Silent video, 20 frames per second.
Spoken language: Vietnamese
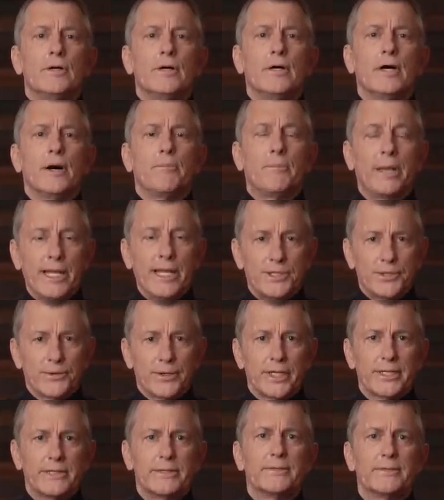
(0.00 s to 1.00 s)
Khi được hỏi
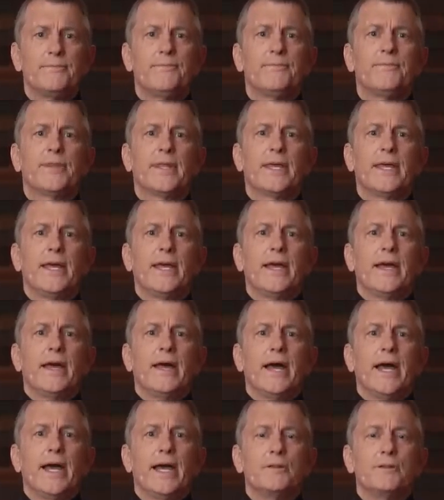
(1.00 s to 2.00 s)
liệu tuyên bố của
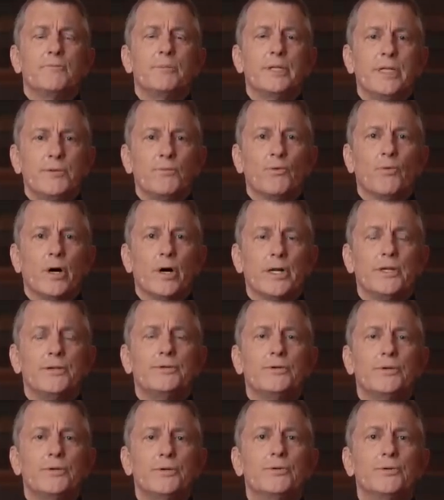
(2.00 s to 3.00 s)
cha Williams có đúng
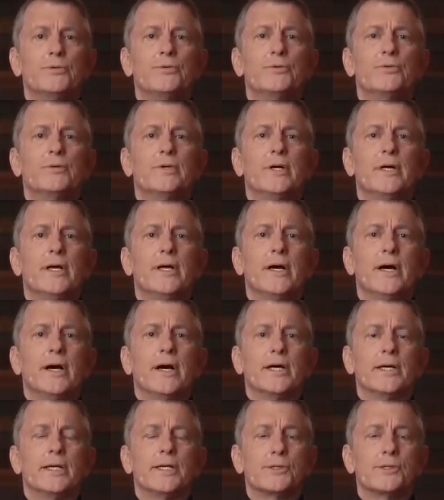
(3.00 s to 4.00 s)
sự thật hay không,
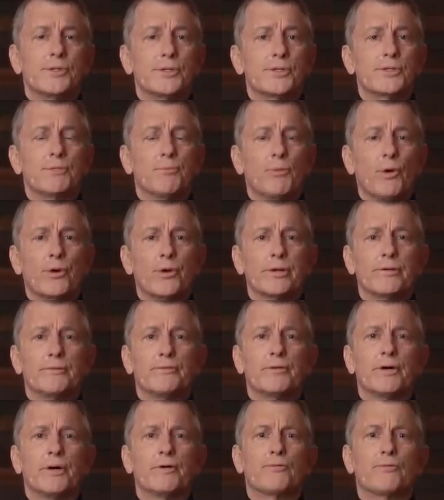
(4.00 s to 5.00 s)
giáo phận nói với
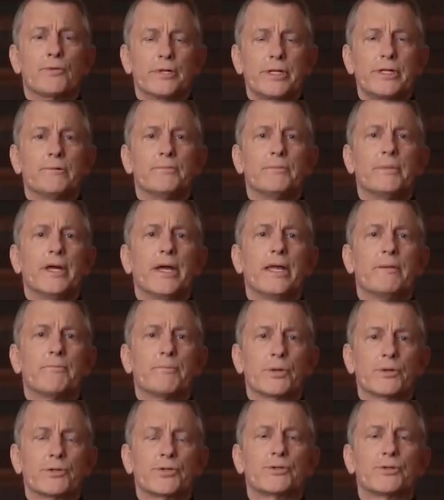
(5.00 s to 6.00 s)
CNA rằng
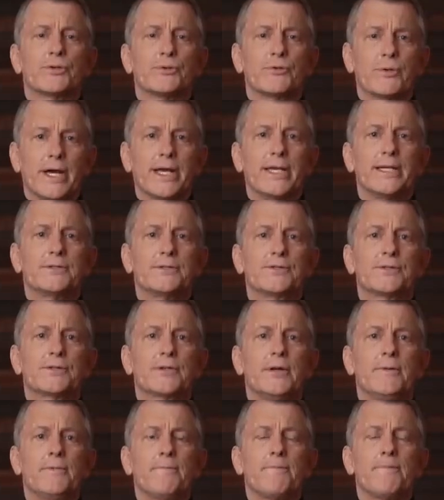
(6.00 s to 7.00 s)
họ không bình luận về
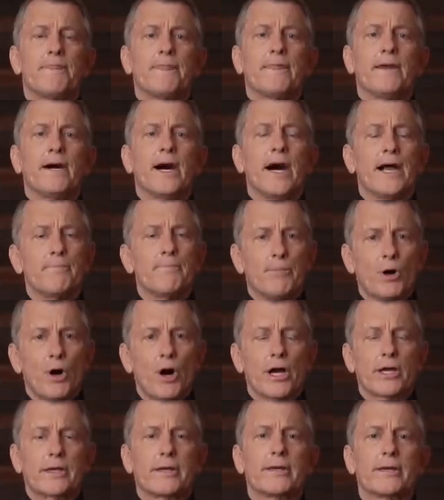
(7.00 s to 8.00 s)
nội dung video của
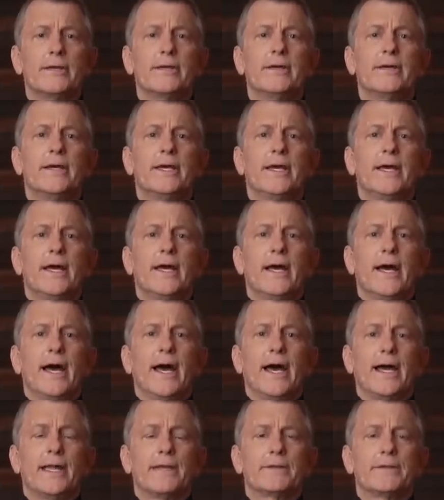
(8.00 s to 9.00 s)
cha Williams và
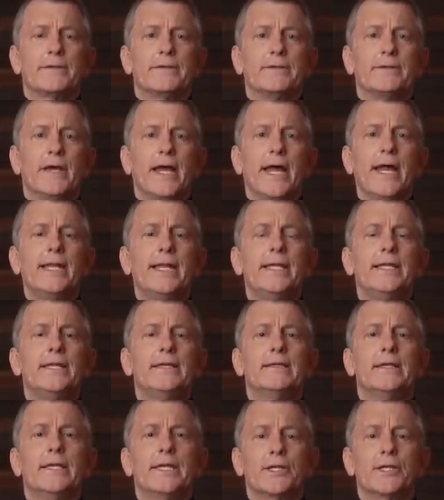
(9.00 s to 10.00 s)
nói thêm rằng
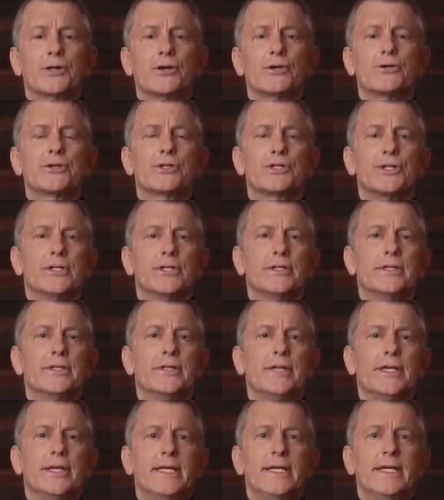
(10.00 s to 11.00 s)
các vấn đề nhân
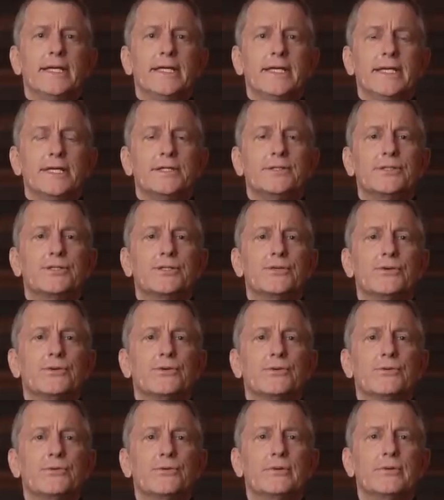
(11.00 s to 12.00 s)
sự là riêng tư
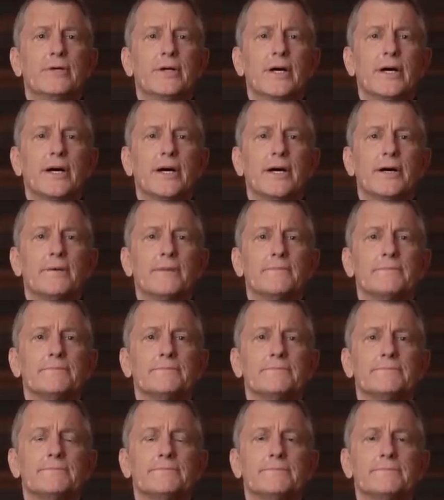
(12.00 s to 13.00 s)
và giáo phận không thể
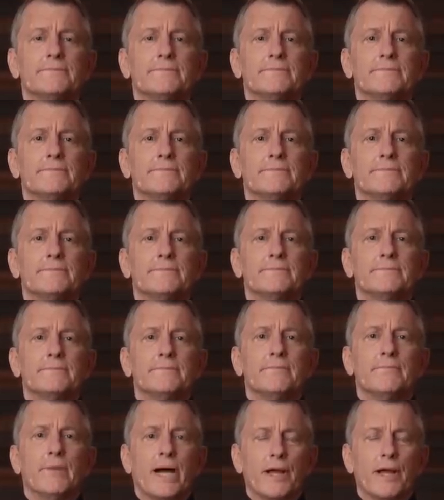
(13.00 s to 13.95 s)
thảo luận bất kỳ chi